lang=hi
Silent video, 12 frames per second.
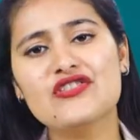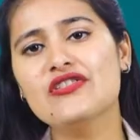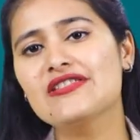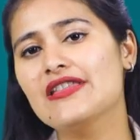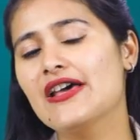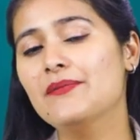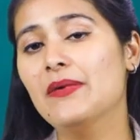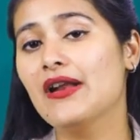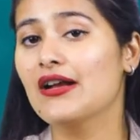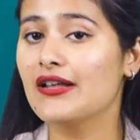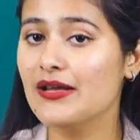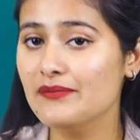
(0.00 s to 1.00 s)
विश्व स्तर पर
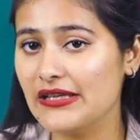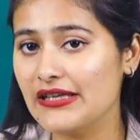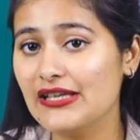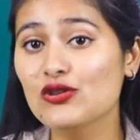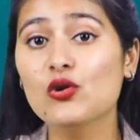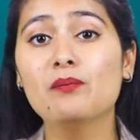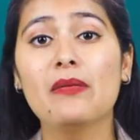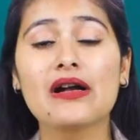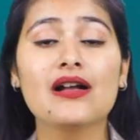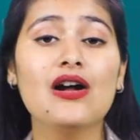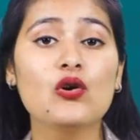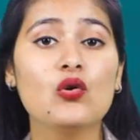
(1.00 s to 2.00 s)
अगर हम देखें तो
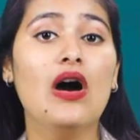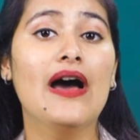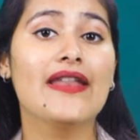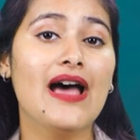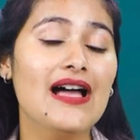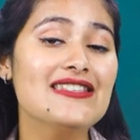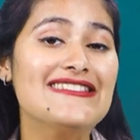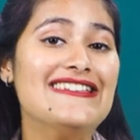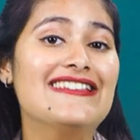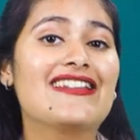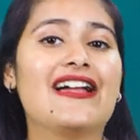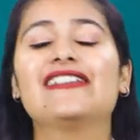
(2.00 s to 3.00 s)
मक्का को अनाज
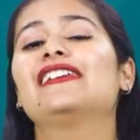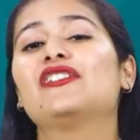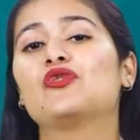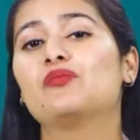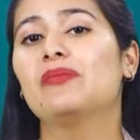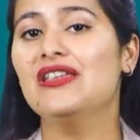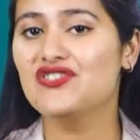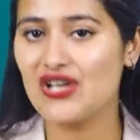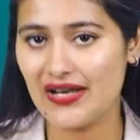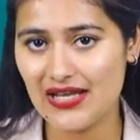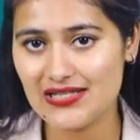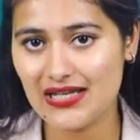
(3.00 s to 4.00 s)
की रानी के रूप में
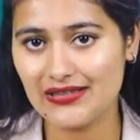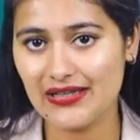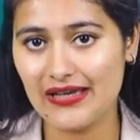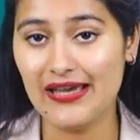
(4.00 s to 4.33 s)
जाना जाता